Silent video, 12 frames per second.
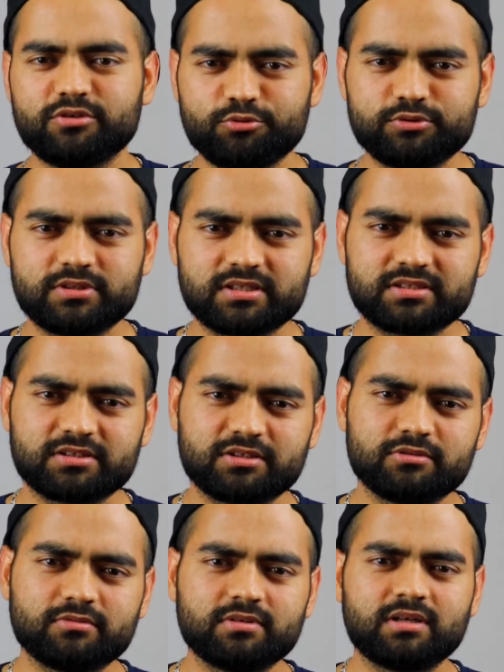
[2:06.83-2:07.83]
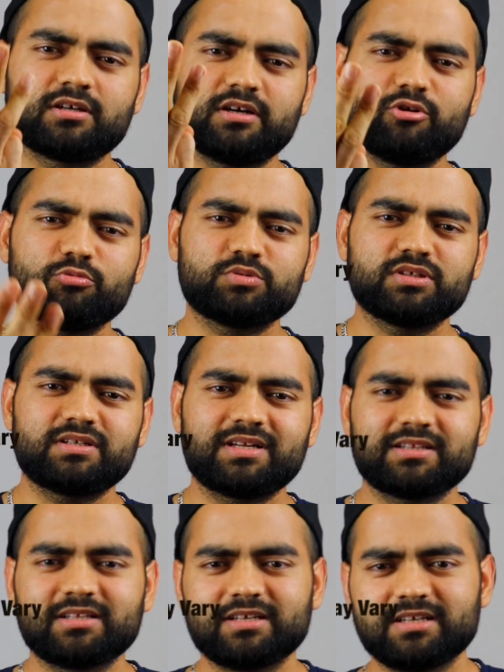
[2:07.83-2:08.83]
यूज़ कर सकते हो थर्ड ऑप्शन
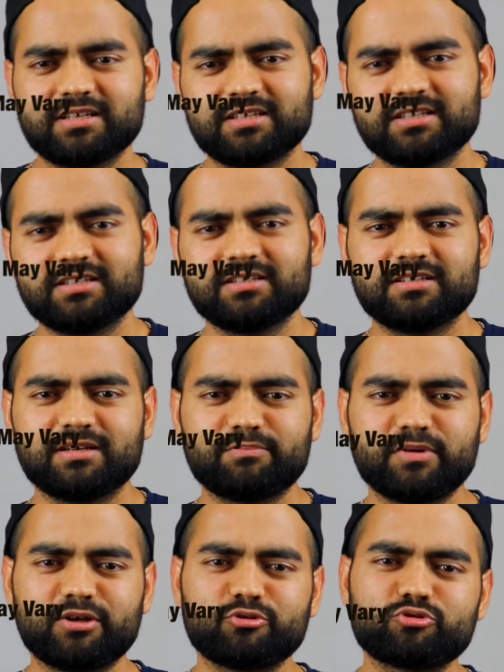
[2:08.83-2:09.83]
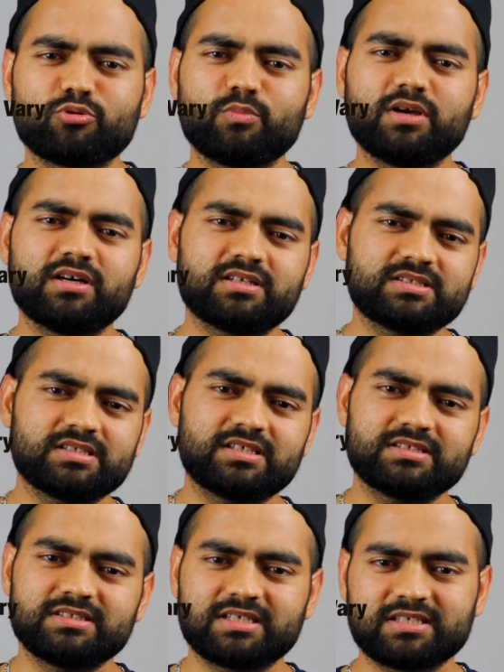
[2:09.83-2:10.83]
रहता है कि अपना रिज्यूमे हर
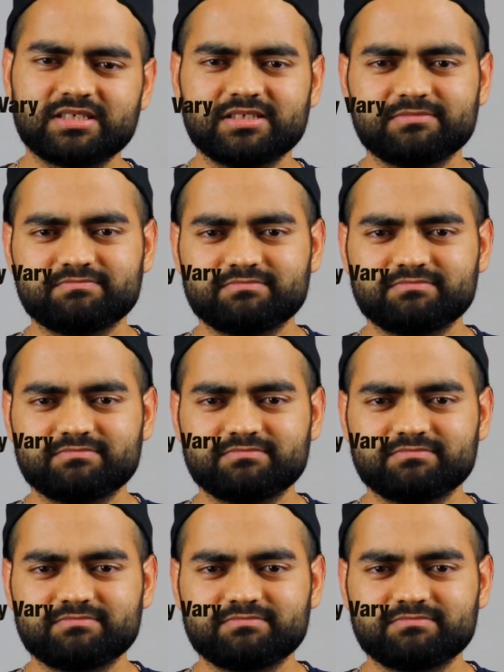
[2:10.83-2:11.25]
जगह जाके